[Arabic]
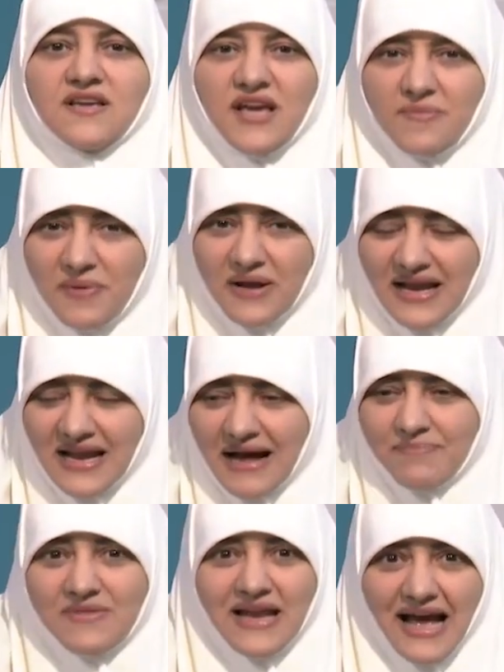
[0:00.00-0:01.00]
يحب
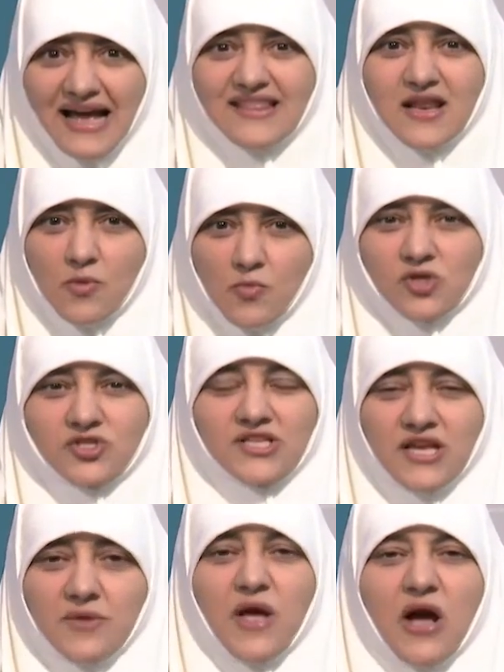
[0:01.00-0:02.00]
العبد العادل
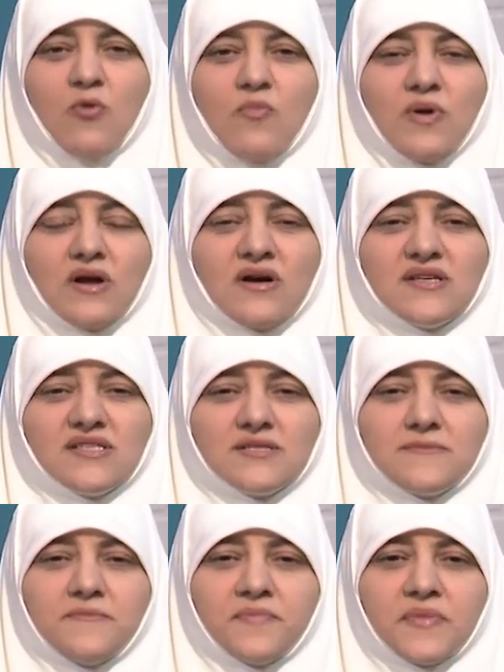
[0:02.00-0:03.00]
المقسط اللي بيحكم بالقسط